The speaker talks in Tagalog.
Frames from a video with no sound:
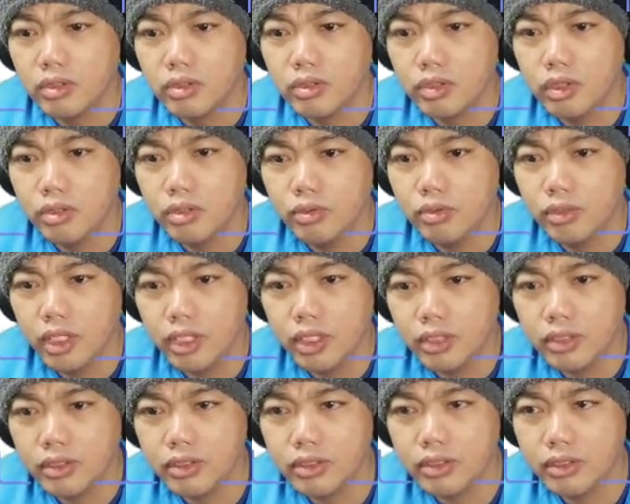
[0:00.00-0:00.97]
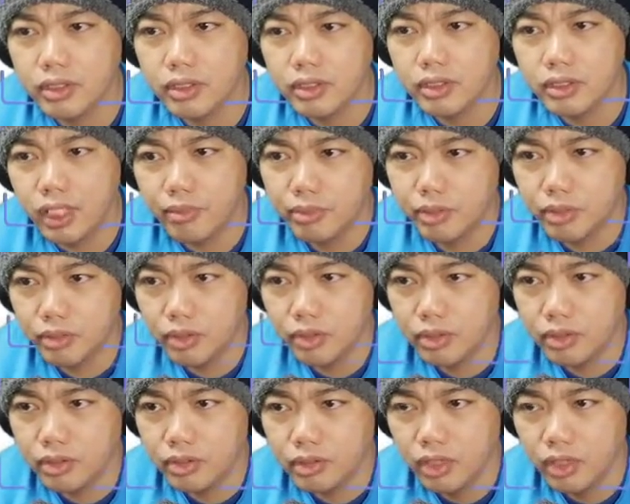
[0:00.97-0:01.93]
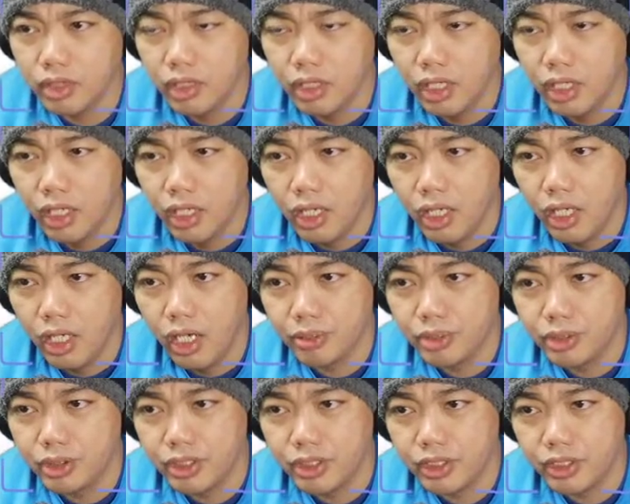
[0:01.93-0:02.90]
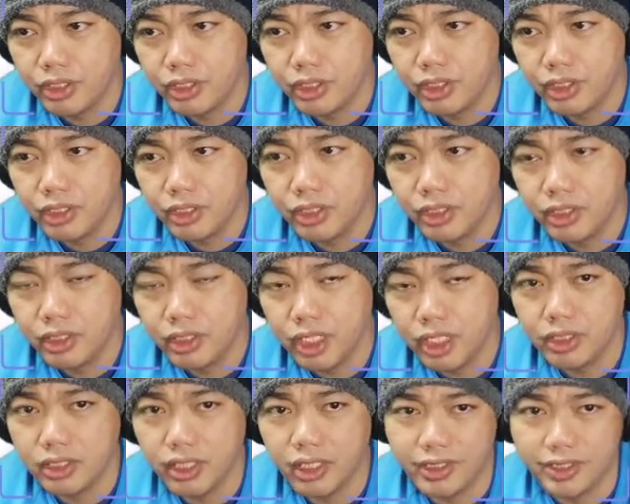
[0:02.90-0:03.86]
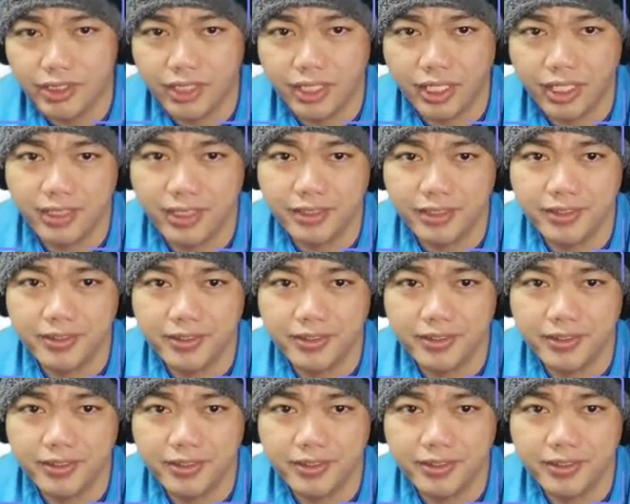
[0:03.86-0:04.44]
So una, type mo tong abshare.sa